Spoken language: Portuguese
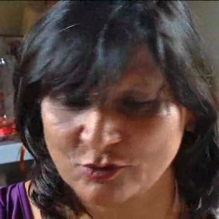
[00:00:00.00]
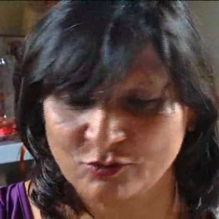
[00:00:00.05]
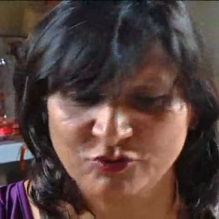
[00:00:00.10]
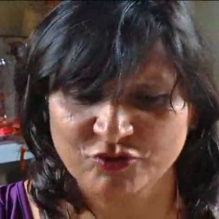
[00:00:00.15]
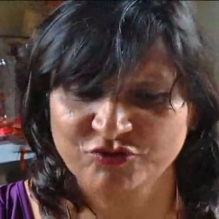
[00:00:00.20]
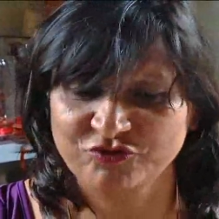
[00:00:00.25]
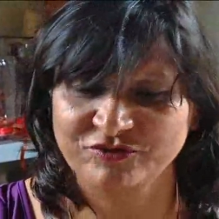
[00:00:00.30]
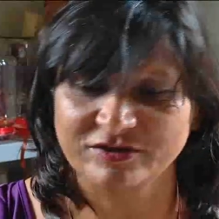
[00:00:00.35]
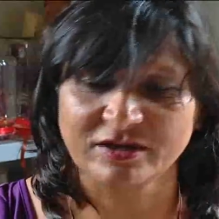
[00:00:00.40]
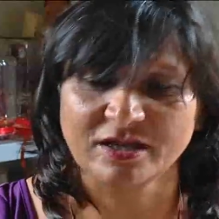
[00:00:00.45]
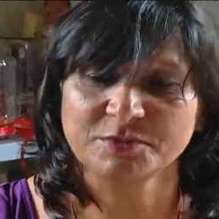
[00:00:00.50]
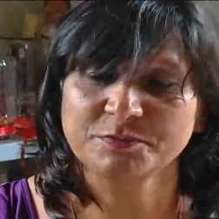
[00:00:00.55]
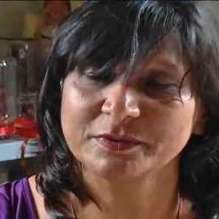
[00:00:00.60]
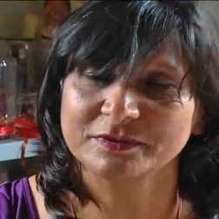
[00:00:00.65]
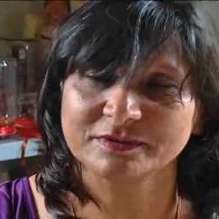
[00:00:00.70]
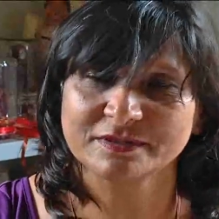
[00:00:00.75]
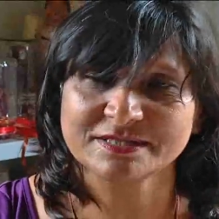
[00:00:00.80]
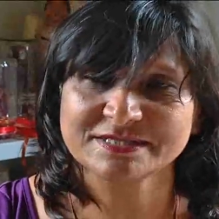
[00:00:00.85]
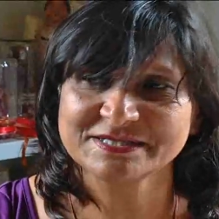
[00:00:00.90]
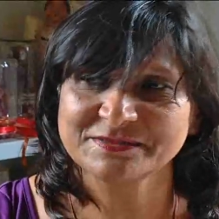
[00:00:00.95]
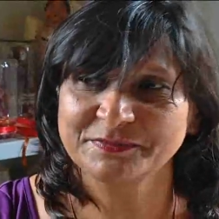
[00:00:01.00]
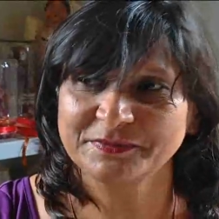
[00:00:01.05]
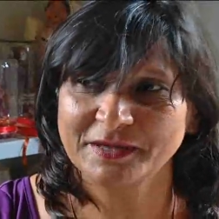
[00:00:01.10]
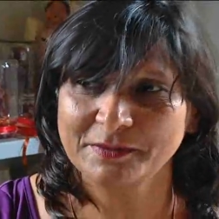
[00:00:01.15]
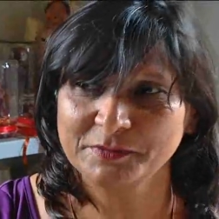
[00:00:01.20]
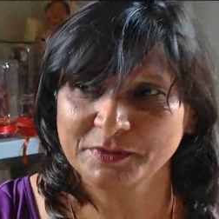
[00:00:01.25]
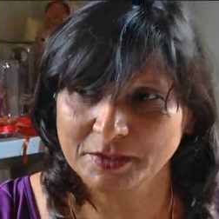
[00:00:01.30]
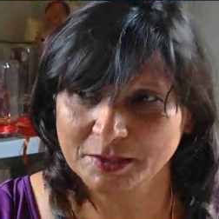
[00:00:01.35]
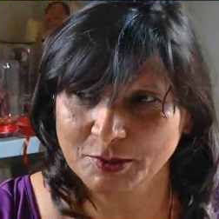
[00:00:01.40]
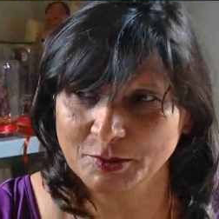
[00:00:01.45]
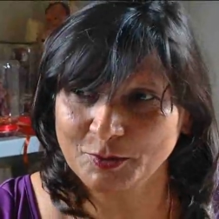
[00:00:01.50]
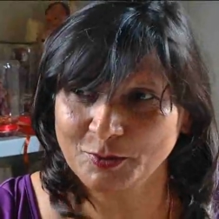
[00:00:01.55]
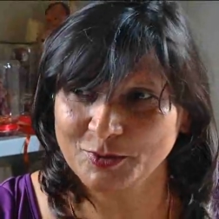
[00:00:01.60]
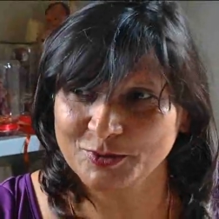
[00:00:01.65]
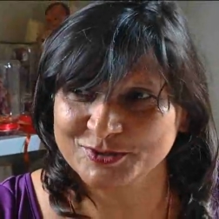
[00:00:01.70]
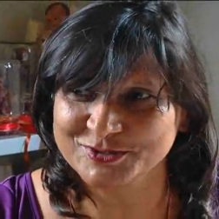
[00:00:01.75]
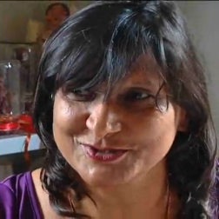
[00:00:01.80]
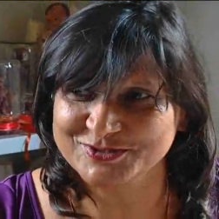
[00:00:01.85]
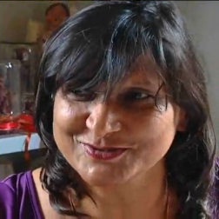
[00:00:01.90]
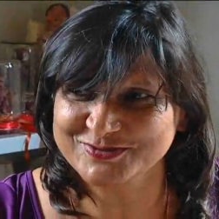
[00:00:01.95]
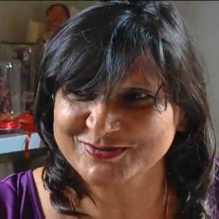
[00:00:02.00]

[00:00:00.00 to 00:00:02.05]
cor diferente, para trazer para mim, que eu gosto.